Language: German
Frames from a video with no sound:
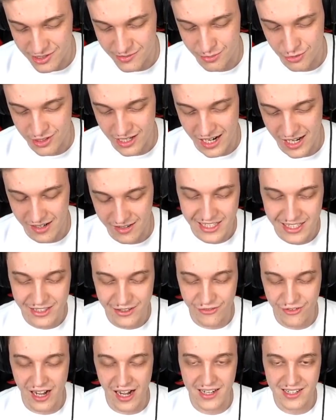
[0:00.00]
Pokale. Die
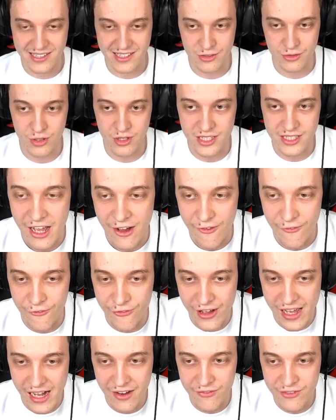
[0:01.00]
Frage ist natürlich,
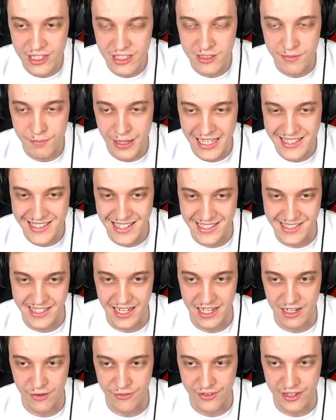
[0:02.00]
wer wird besser
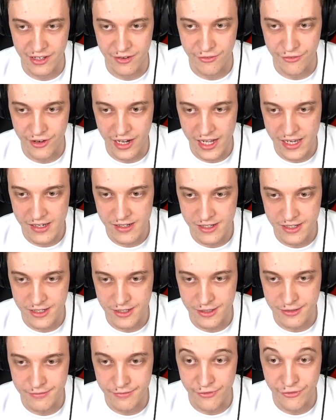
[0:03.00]
sein auf jeden Fall
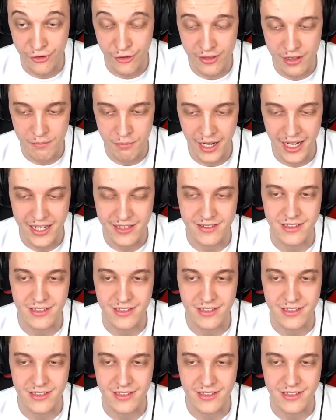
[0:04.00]
ähm, von den beiden,